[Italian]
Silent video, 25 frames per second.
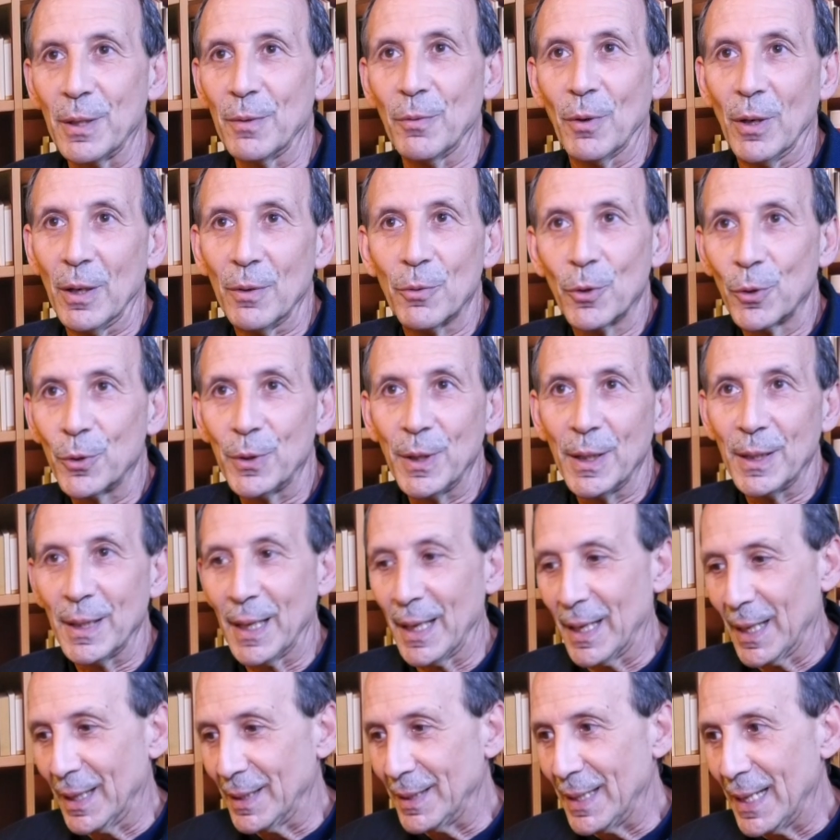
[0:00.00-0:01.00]
che volevo
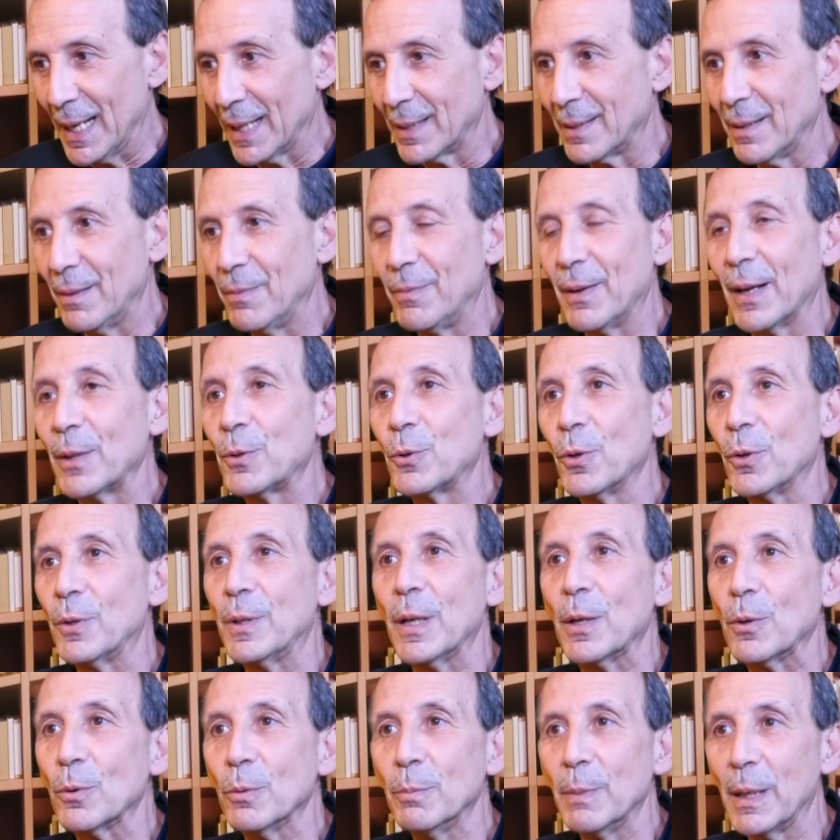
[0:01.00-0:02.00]
ottenere, al di là del fatto
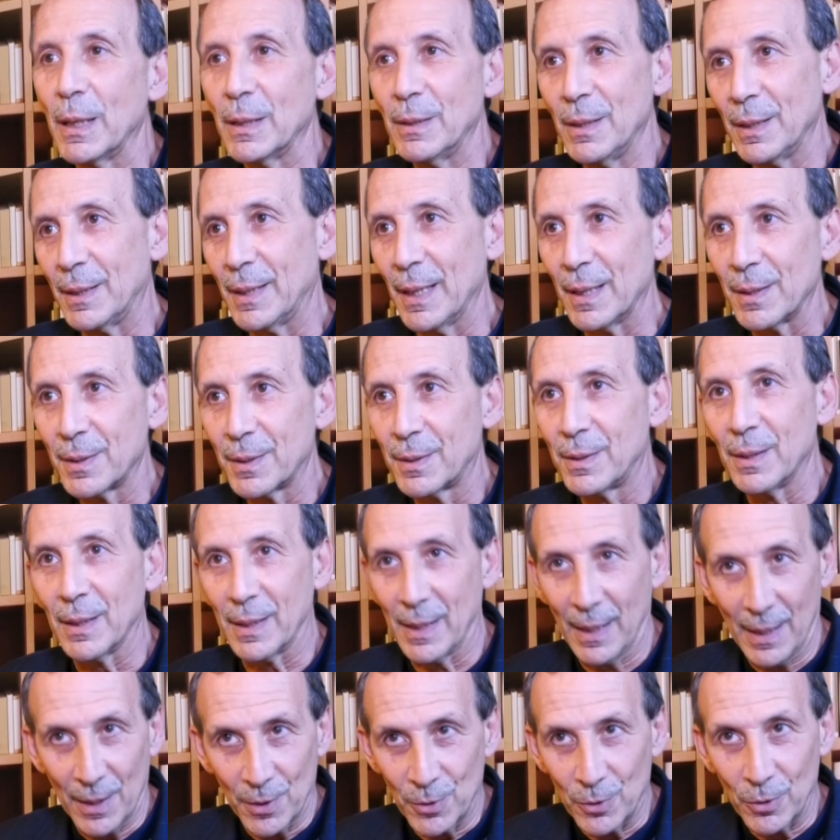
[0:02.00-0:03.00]
dei numeri di test
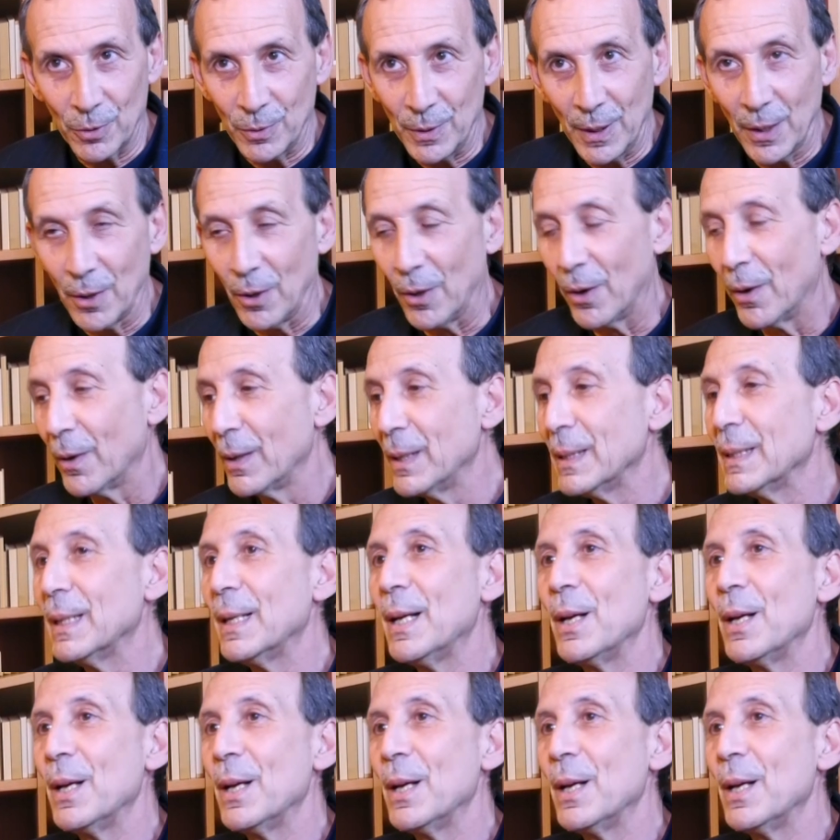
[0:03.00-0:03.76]
che adesso dirò,